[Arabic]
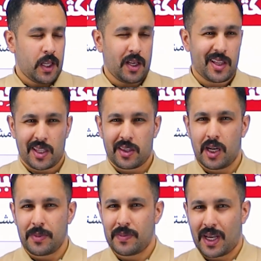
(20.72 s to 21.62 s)
اذا
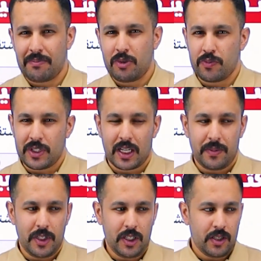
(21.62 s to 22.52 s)
الطالب تمكن منه بشكل
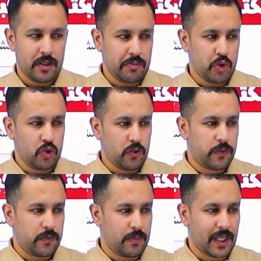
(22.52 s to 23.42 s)
منيح
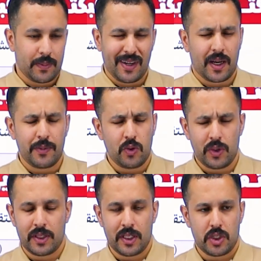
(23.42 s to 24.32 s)
بشوف ما تبقى من
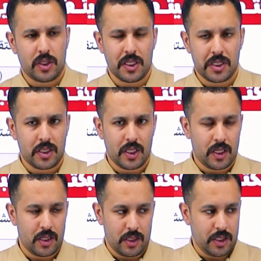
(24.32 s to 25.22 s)
الوحده جدا
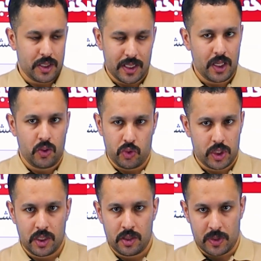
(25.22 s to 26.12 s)
جدا شيء سهل
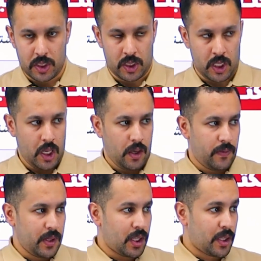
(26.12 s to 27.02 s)
وشيء بسيط
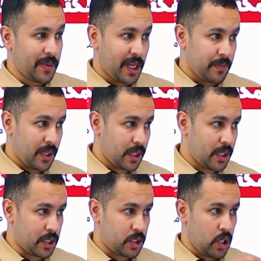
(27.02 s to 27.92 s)
فاذا انت تمكنت من هذا
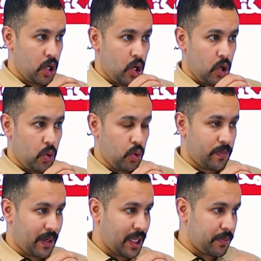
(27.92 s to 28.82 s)
الدرس
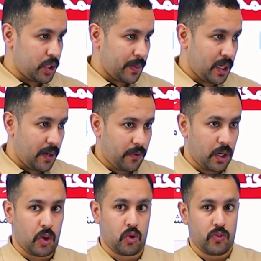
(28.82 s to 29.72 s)
وتمكنت من جميع
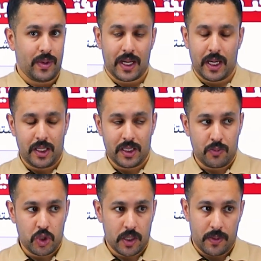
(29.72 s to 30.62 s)
افكاره وما كان
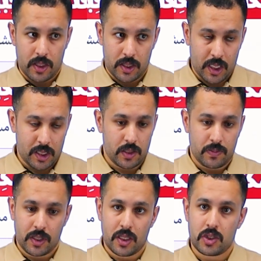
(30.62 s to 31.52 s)
عندك مشكله بهذا الدرس
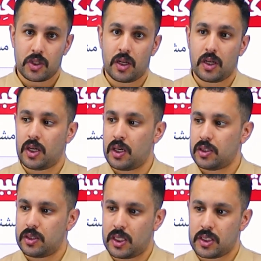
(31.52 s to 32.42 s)
تقدر ان شاء الله
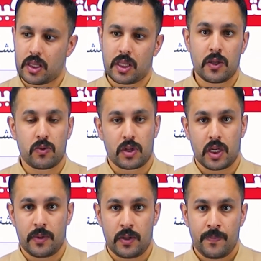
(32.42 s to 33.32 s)
الدرس الثالث
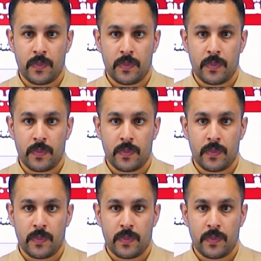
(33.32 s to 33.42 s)
والرابع